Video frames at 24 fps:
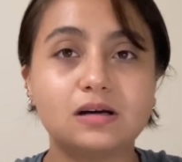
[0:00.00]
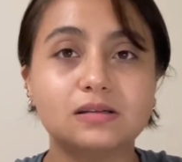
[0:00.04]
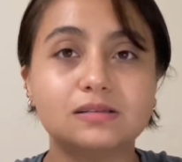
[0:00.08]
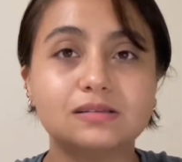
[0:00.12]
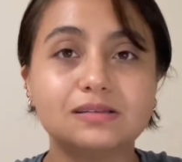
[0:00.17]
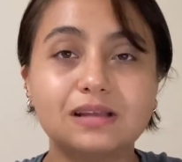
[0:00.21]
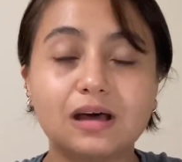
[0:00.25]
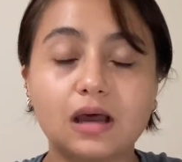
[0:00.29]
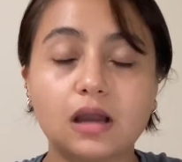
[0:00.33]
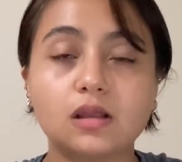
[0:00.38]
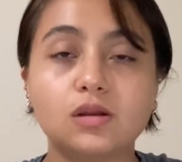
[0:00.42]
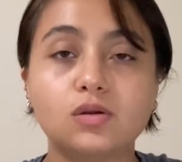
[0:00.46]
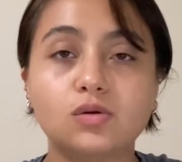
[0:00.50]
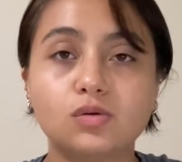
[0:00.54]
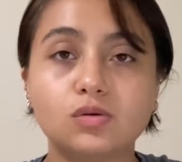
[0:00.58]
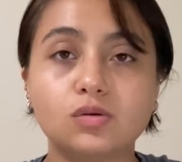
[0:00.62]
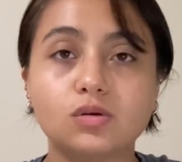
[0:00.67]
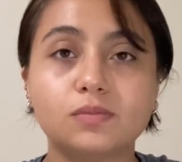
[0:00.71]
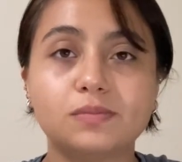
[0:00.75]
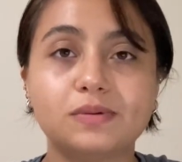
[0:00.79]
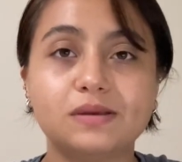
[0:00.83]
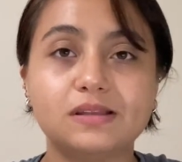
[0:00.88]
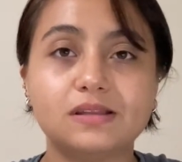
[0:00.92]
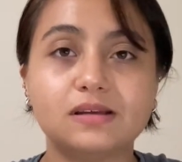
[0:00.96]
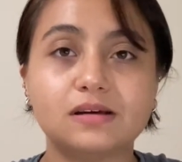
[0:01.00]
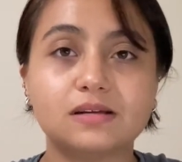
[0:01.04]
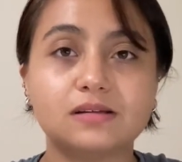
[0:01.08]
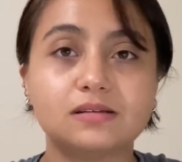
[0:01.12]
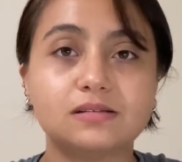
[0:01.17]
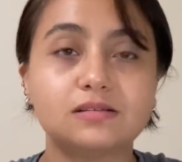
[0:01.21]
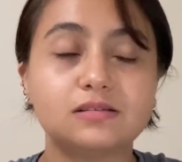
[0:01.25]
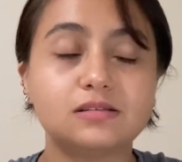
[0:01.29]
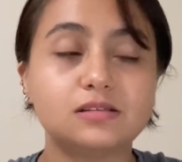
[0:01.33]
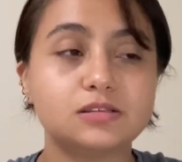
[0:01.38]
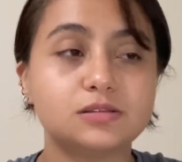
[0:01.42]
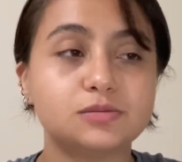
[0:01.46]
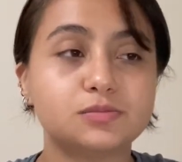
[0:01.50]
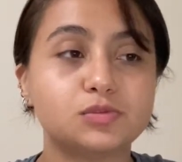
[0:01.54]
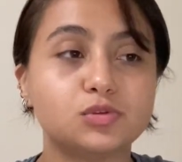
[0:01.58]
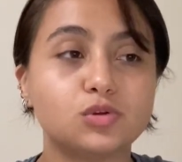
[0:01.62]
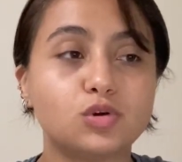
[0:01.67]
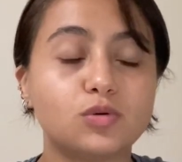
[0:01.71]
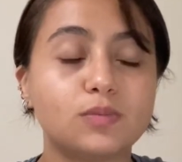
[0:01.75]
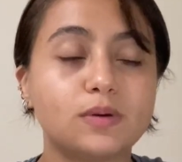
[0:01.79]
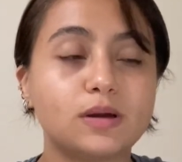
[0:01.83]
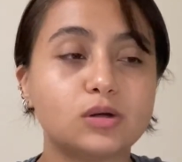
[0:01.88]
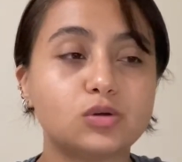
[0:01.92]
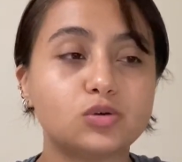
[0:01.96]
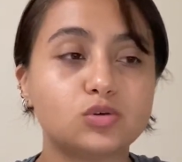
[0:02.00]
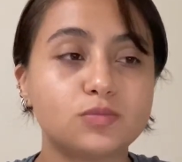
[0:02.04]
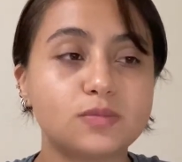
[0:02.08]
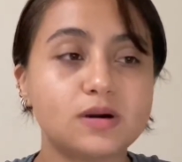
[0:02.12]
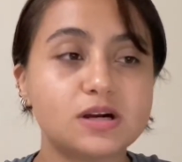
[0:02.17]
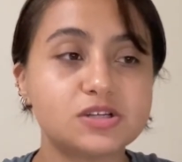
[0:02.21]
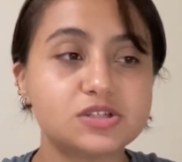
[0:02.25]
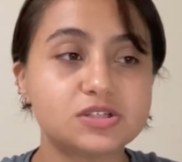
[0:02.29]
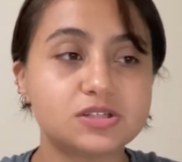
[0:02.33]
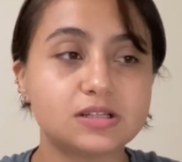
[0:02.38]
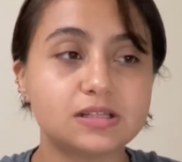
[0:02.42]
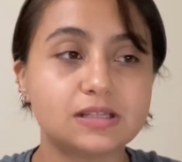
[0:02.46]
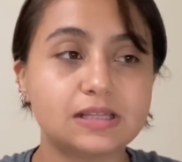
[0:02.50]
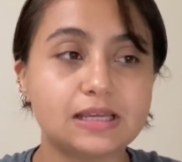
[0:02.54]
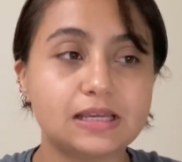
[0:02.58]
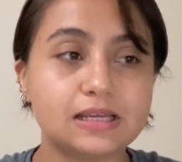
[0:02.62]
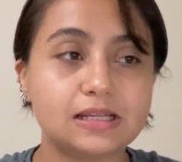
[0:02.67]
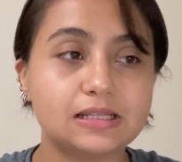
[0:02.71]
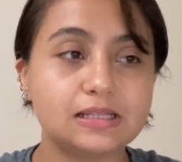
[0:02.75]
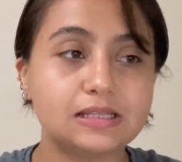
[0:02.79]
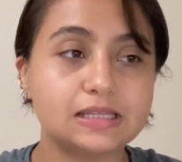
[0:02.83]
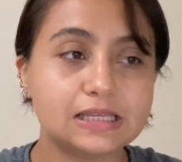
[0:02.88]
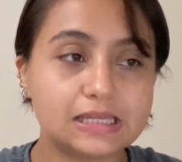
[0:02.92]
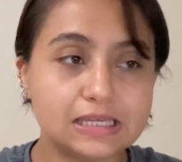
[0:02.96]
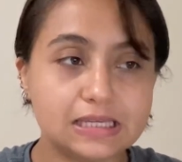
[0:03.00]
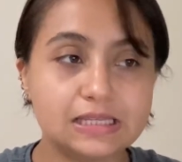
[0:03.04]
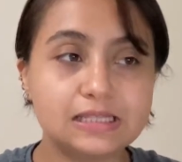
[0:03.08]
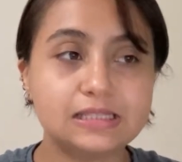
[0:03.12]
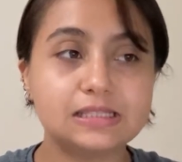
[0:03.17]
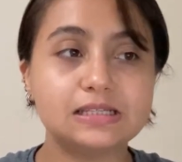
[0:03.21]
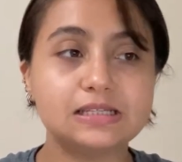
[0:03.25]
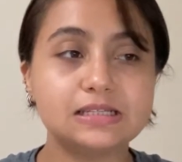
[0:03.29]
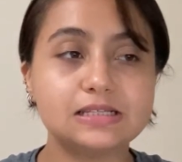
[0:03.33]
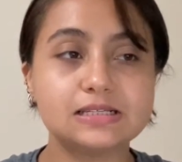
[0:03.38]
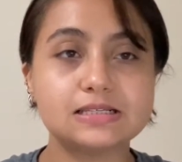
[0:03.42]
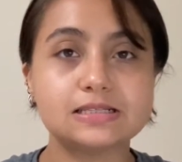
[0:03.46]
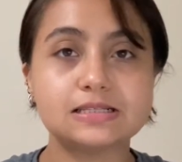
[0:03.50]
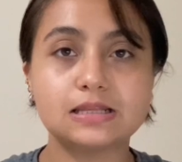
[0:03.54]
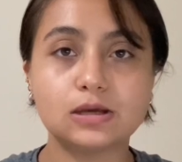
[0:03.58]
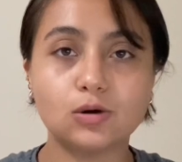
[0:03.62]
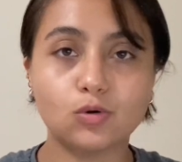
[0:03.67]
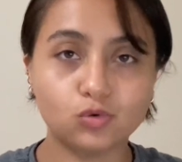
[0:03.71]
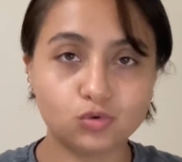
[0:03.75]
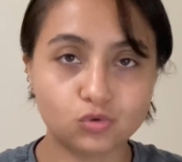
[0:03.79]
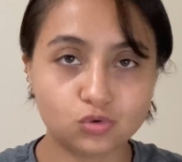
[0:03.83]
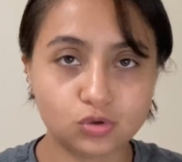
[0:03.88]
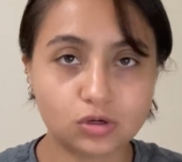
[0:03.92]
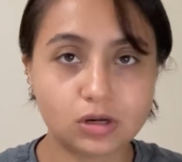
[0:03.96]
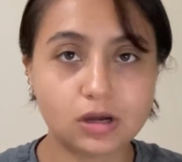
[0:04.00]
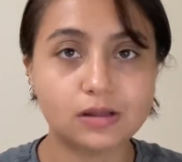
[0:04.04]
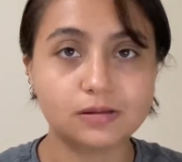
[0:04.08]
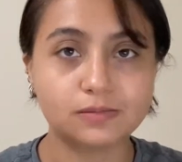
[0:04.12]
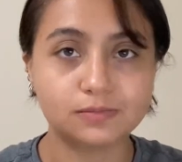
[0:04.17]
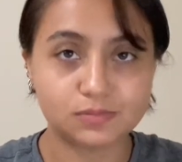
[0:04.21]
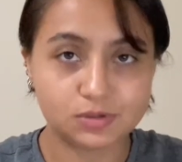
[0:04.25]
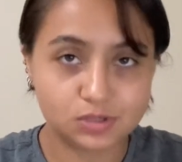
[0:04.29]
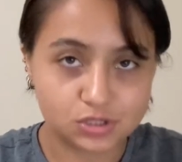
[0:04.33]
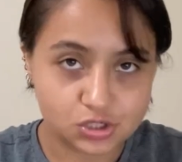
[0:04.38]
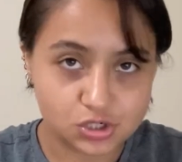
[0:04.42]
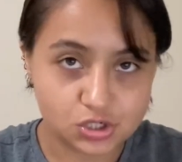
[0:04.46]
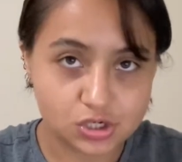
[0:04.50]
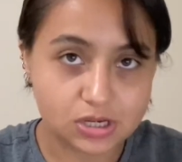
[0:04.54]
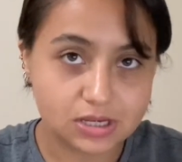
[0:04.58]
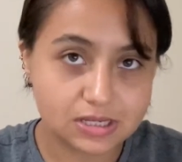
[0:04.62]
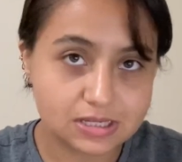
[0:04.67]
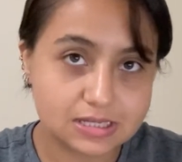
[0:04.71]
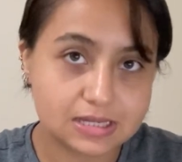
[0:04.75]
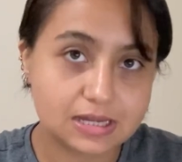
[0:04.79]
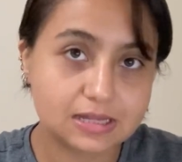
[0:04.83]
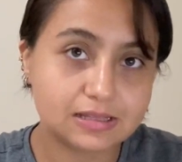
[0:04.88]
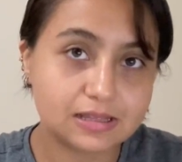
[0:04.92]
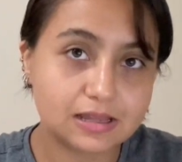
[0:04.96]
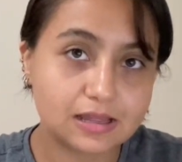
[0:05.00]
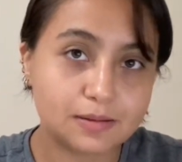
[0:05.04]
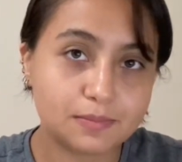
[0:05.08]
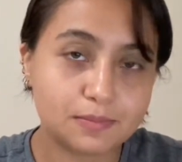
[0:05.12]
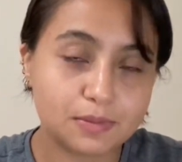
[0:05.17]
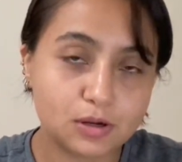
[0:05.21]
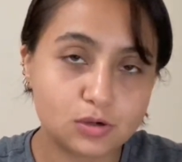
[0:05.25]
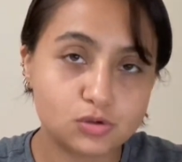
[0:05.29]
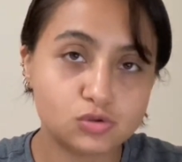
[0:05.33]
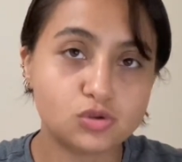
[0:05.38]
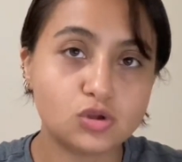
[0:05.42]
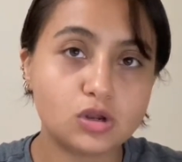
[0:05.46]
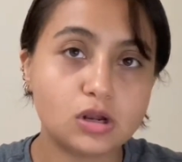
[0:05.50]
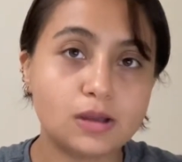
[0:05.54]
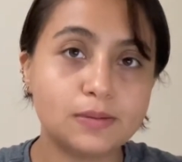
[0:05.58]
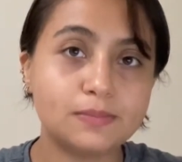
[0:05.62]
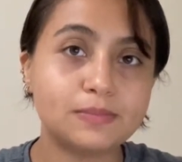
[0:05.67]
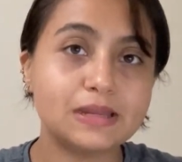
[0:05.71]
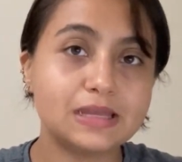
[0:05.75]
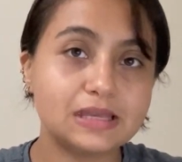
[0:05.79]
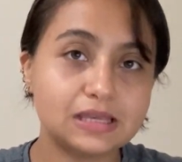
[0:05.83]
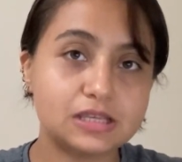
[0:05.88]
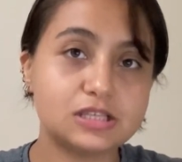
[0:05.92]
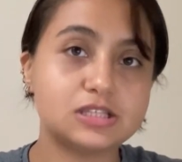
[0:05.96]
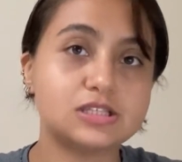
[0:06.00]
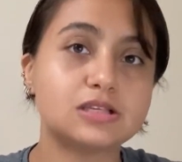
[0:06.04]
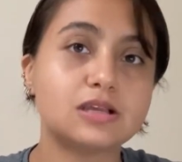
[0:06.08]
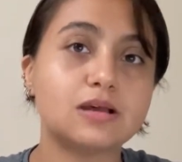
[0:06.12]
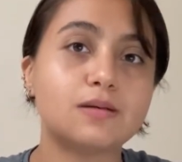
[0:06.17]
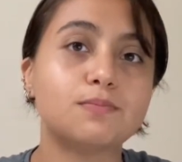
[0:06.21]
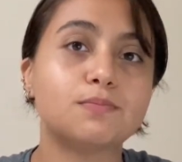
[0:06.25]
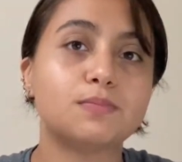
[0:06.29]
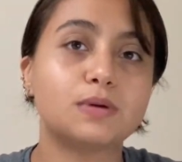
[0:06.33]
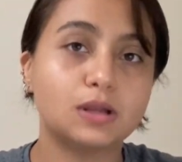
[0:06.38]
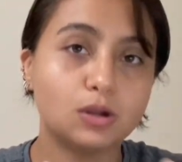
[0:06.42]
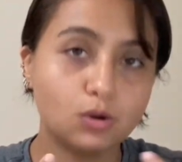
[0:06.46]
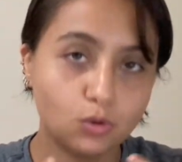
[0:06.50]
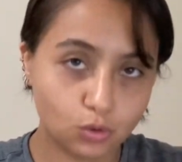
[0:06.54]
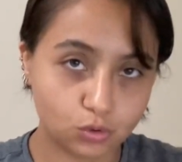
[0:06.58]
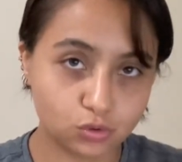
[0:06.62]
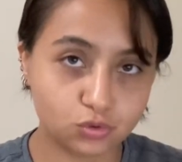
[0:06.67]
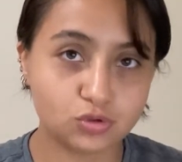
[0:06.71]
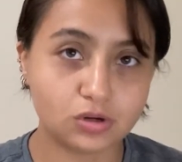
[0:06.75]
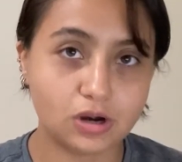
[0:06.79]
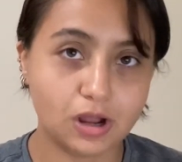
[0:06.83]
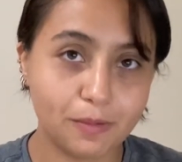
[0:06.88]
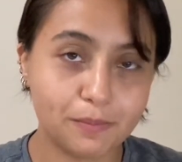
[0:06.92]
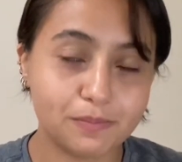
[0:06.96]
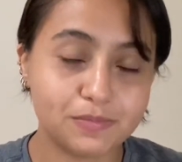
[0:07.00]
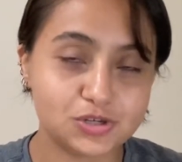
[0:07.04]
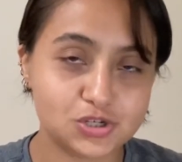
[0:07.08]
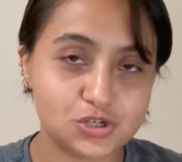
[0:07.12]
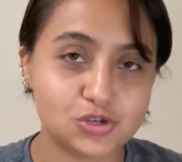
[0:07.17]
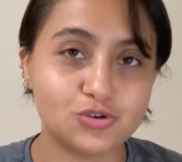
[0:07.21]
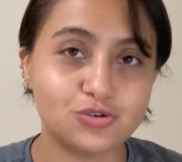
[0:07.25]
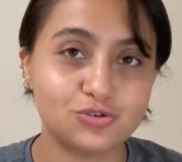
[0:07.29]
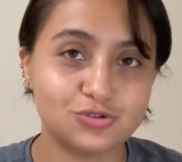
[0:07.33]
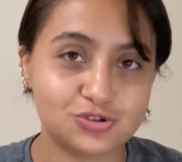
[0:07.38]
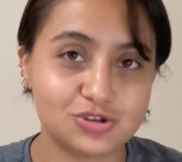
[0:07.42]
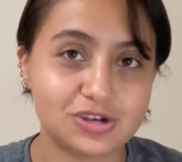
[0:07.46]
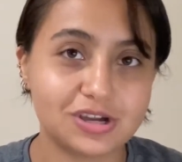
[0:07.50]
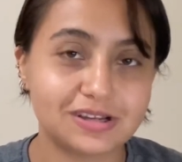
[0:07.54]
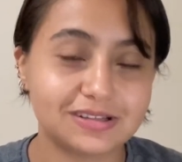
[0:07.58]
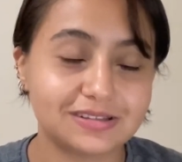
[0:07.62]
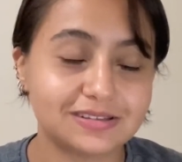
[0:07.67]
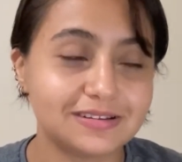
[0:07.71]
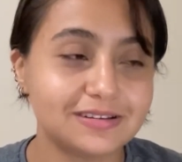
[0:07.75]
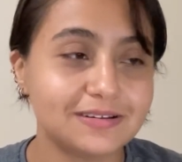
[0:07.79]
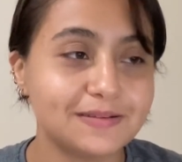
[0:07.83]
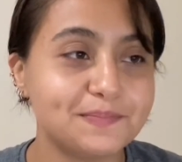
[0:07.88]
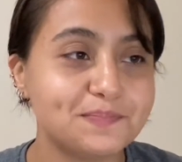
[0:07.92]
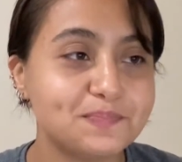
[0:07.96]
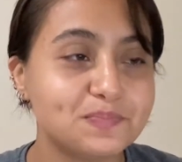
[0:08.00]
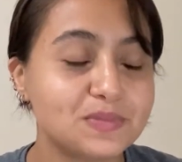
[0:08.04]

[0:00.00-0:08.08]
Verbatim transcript: naylon gibiydi anladınız mı? Normal kumaş değildi. Giydiğinizde oturan bir şey. Zaten ben o dönem ne giysem bana oturan bir şey olacaktı.